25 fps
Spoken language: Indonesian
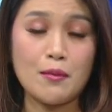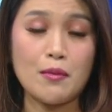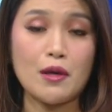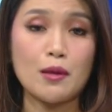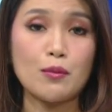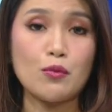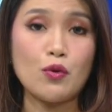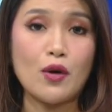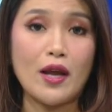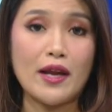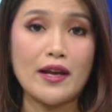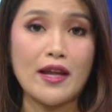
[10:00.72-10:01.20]

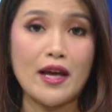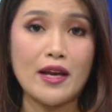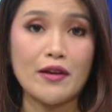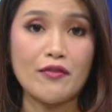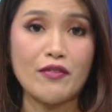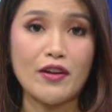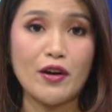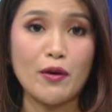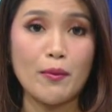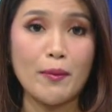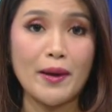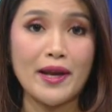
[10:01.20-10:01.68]
bermula dari
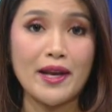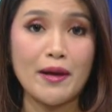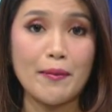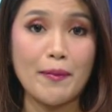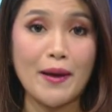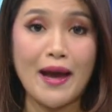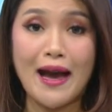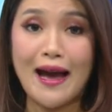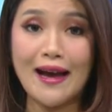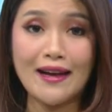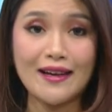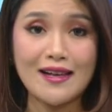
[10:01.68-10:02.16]
fenomena
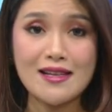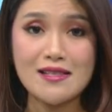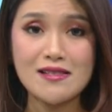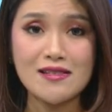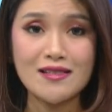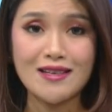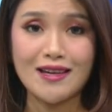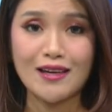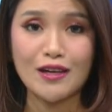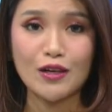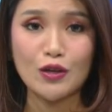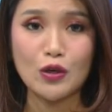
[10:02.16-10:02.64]
PHK
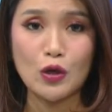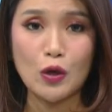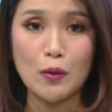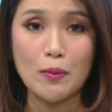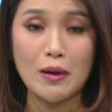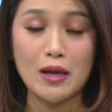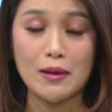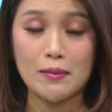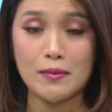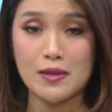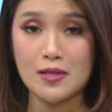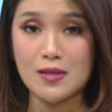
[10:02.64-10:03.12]
secara
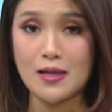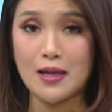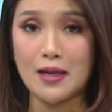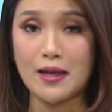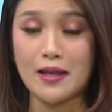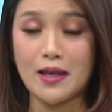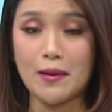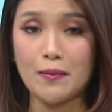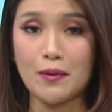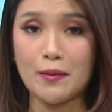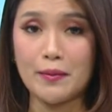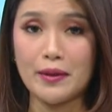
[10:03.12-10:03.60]
global.
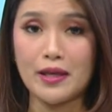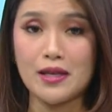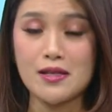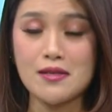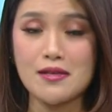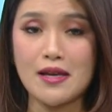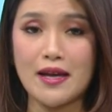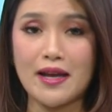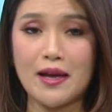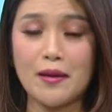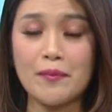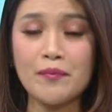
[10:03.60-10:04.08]
Misalnya
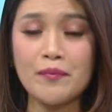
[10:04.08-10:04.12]
pemirsa